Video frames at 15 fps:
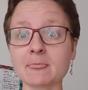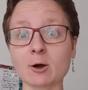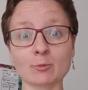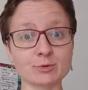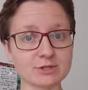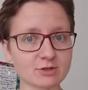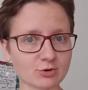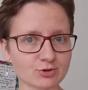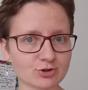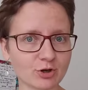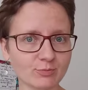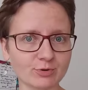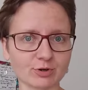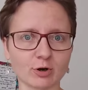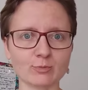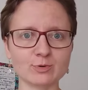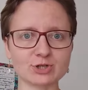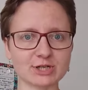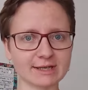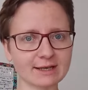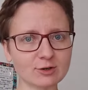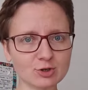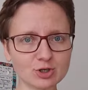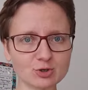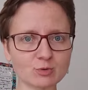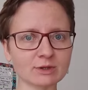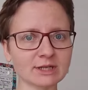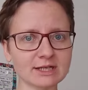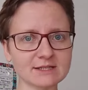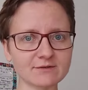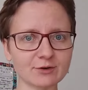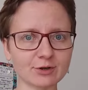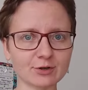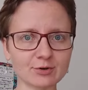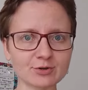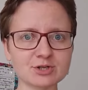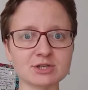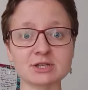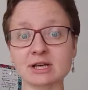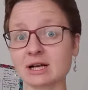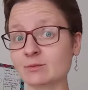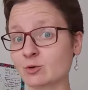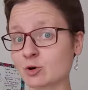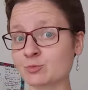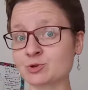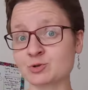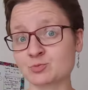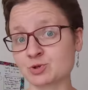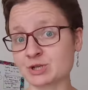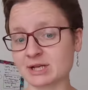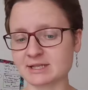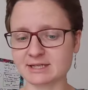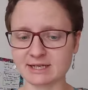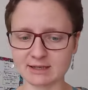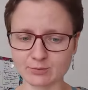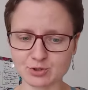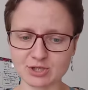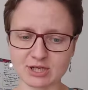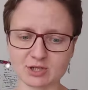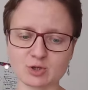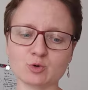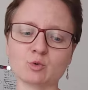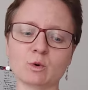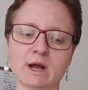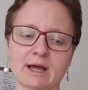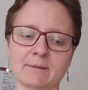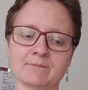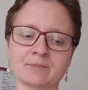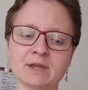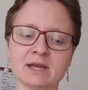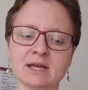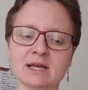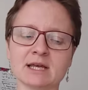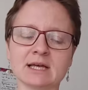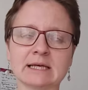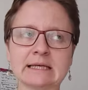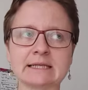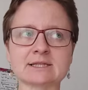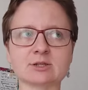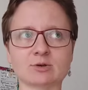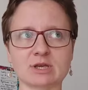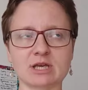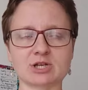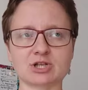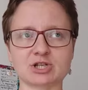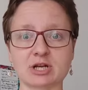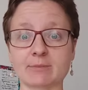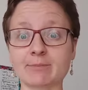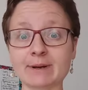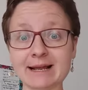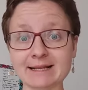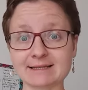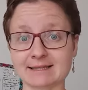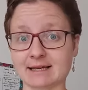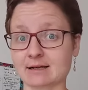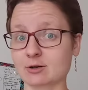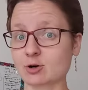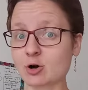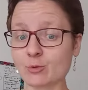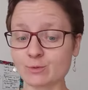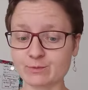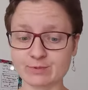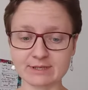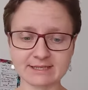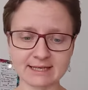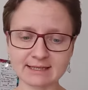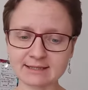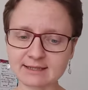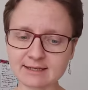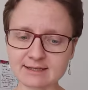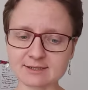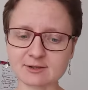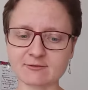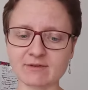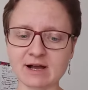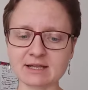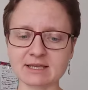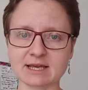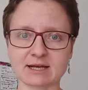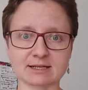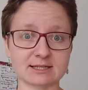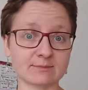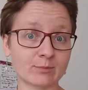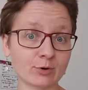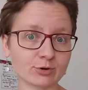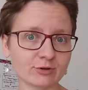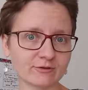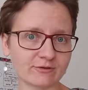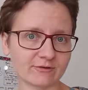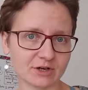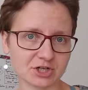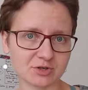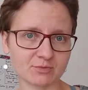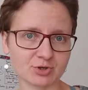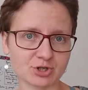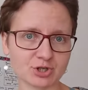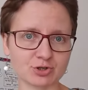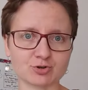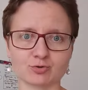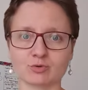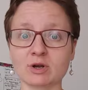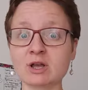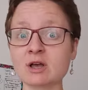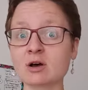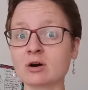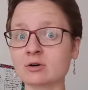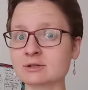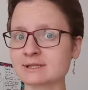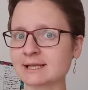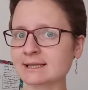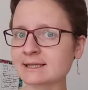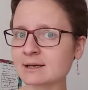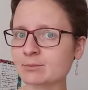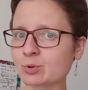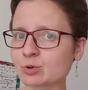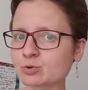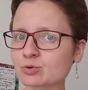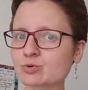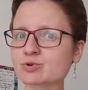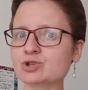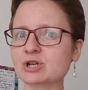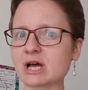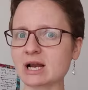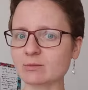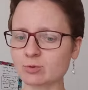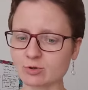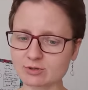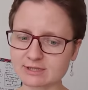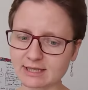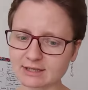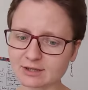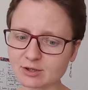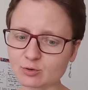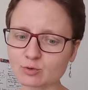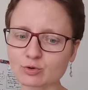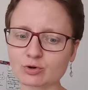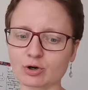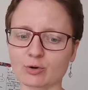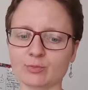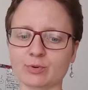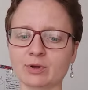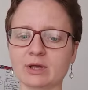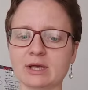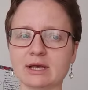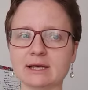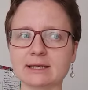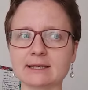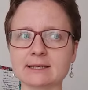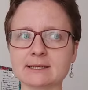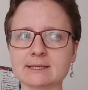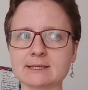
Opis osoby, opisz jakiegoś członka swojej rodziny albo opisz przyjaciela, przyjaciółkę. Co jeszcze? Praca, hobby, zainteresowania, sport w Waszym życiu, ostatnia podróż albo ostatni urlop, yy,